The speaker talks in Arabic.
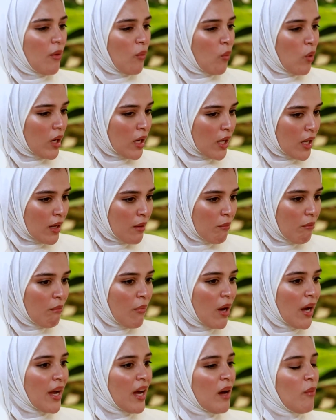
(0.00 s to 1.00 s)
والله
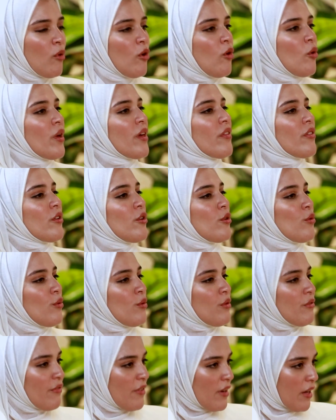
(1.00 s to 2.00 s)
ما قاموا
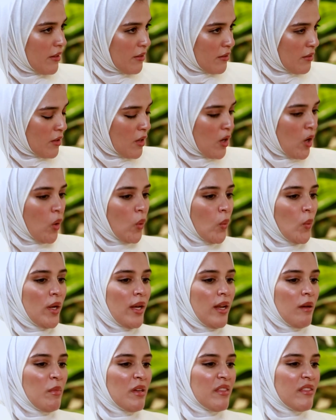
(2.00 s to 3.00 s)
يذكرون فلان
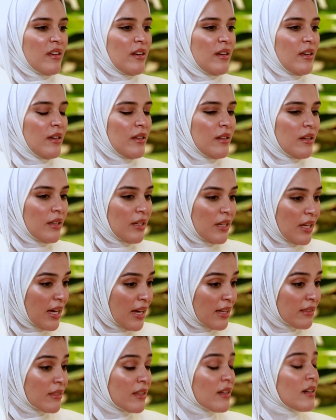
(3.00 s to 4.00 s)
ولا مثلا
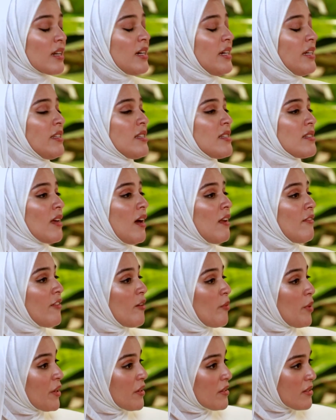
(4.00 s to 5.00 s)
اضطر اعيد
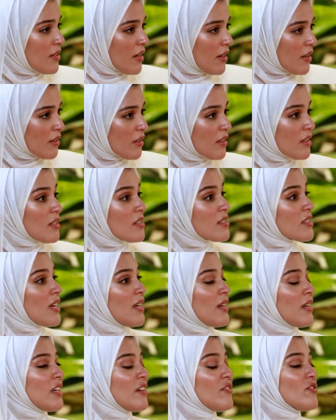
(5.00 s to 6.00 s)
السالفه مرتين مم.
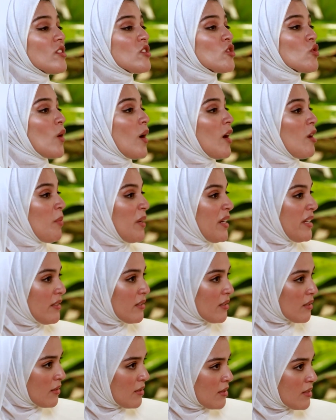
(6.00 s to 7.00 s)
تسالني نفس السؤال بعدين
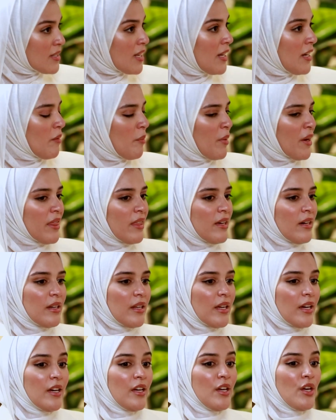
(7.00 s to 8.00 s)
ترد تسالني مره
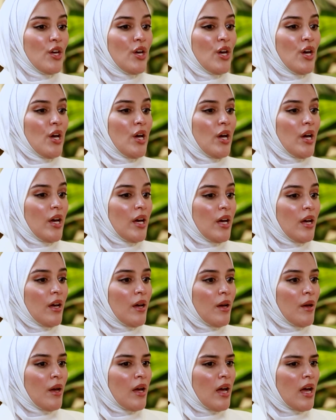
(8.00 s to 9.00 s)
ثانيه
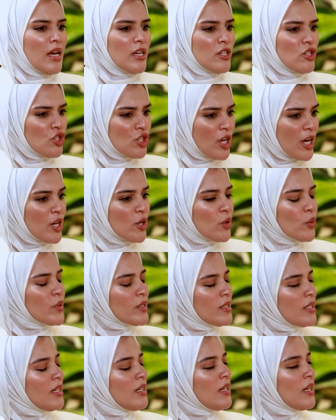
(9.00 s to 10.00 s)
آه شيء
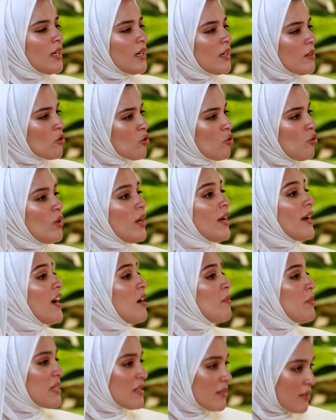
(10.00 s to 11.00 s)
روتيني هي تقوله
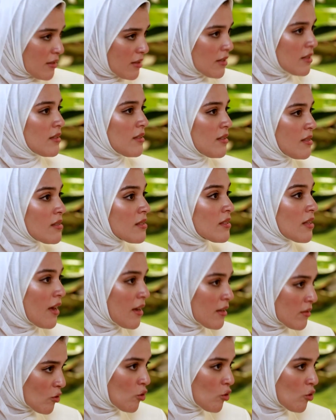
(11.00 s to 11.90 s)
قامت تنسى